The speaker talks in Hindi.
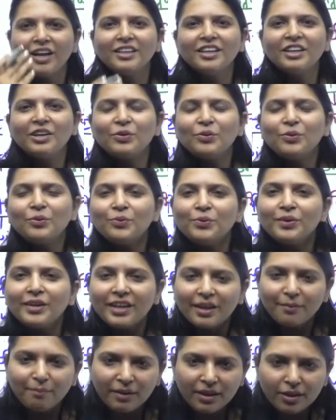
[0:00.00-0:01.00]
फादर लोग
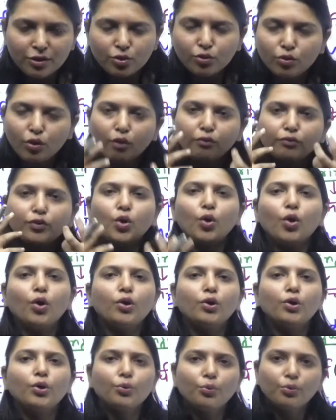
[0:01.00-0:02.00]
उनके बड़ा सॉफ्ट
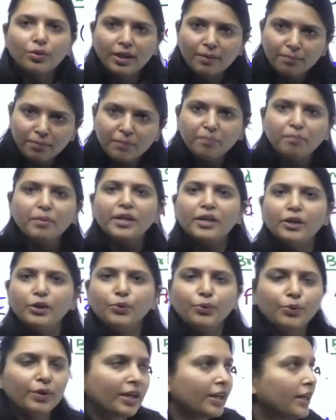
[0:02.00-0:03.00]
कॉर्नर होता है अपनी
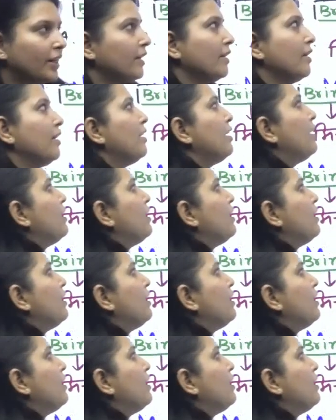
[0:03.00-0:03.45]
बेटियों के लिए